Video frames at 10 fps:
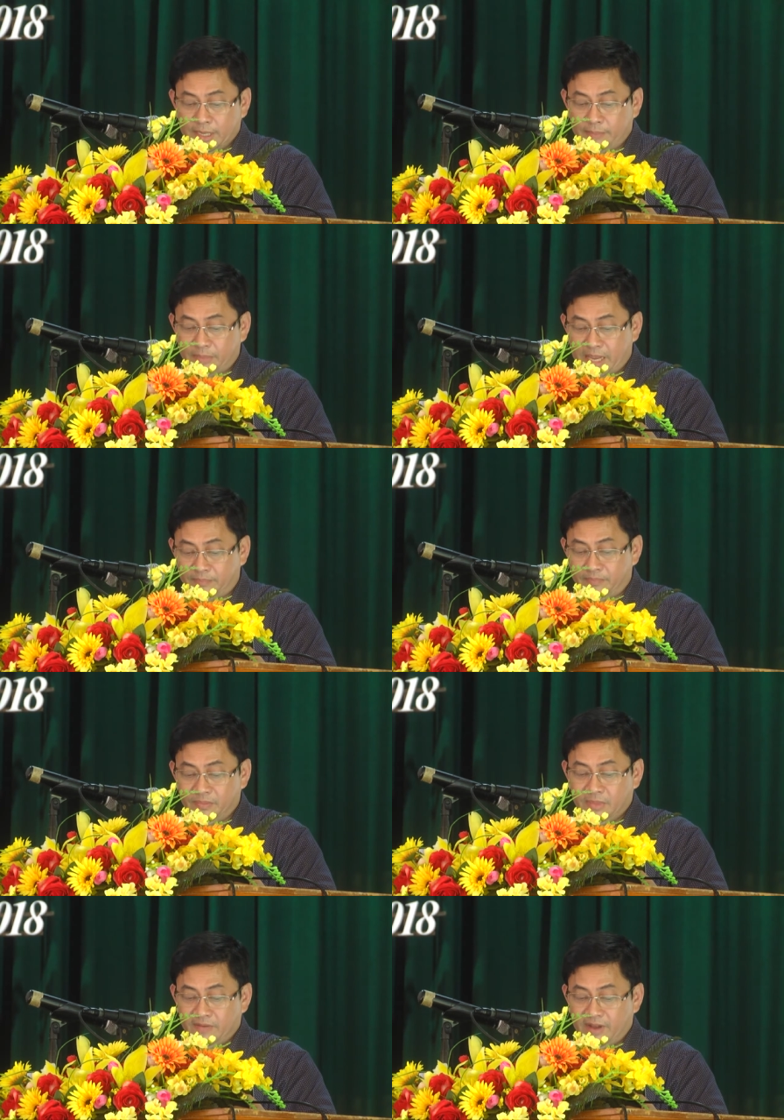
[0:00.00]
nhâm dầm
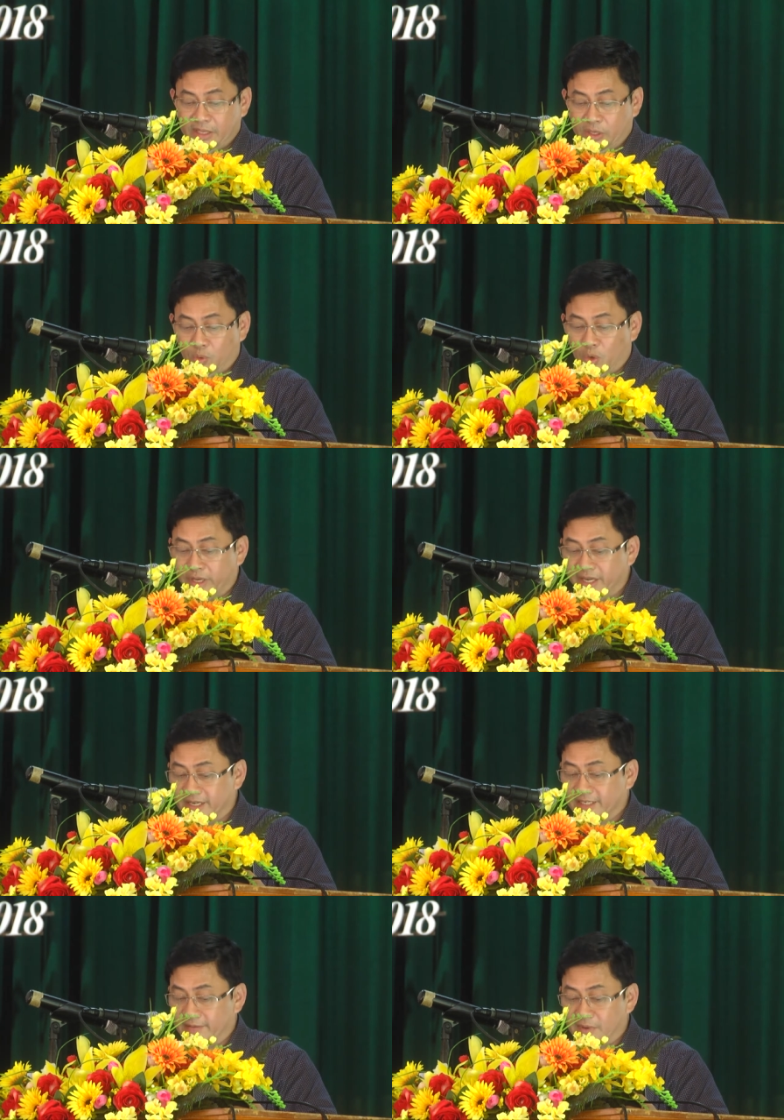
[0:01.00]
và nhiều loại
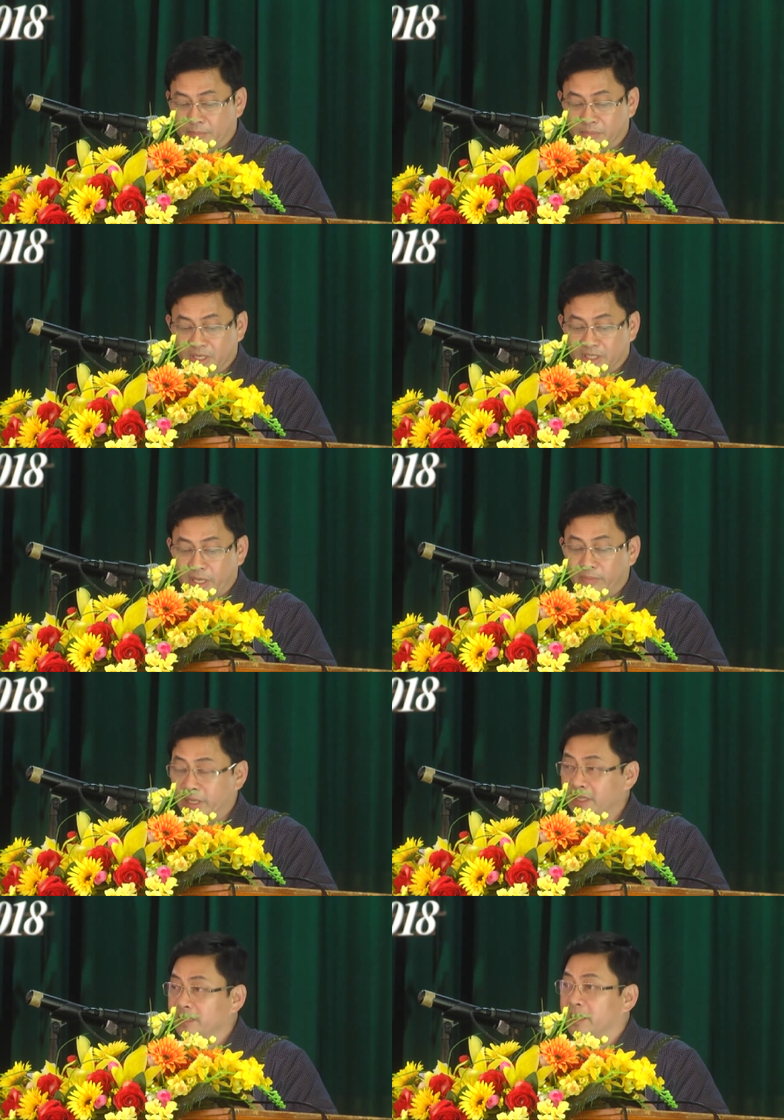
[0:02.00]
hình sản phẩm được chế
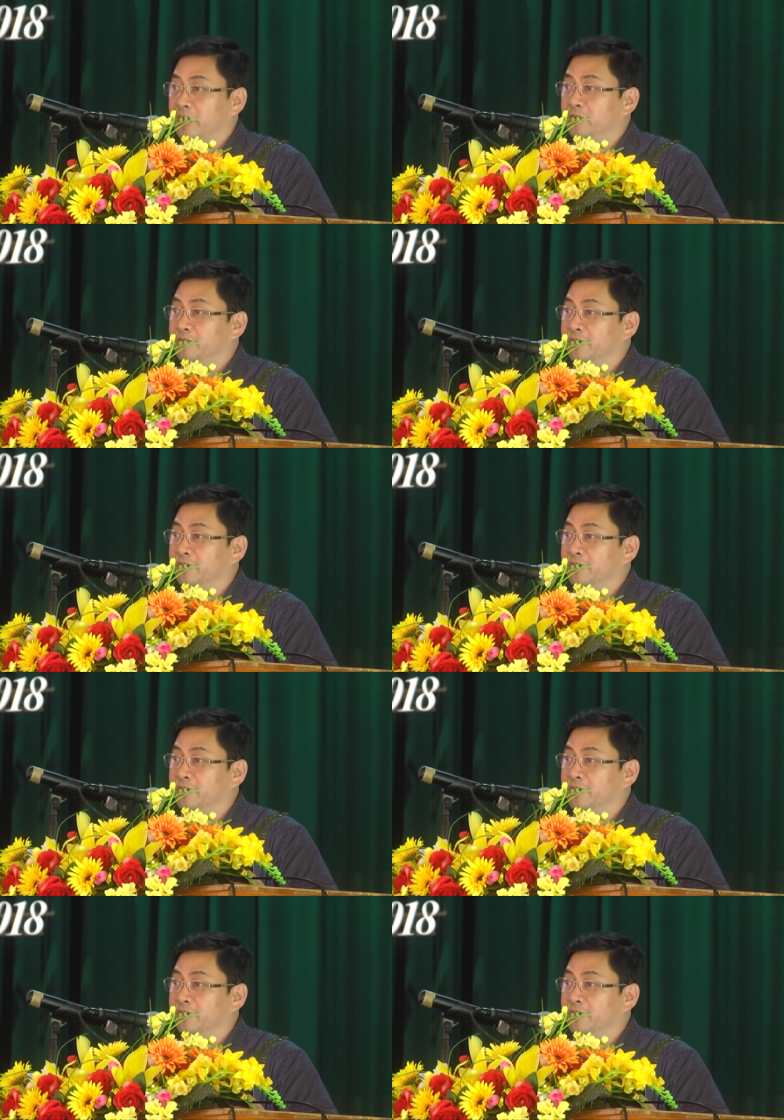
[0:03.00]
biến theo